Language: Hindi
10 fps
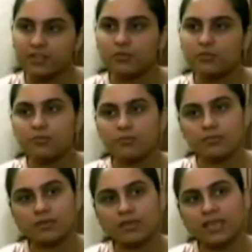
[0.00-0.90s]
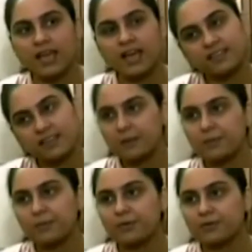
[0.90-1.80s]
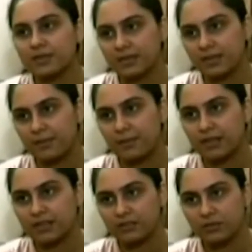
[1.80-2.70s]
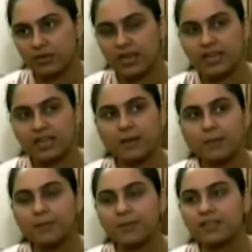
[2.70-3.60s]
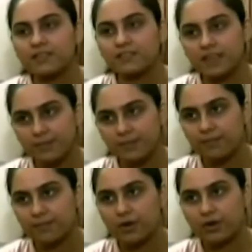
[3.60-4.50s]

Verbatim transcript: बच्चे हैं तो ये हादसा घर पर भी हो सकता है मैं मानती हूँ लेकिन हम अपनी तरफ से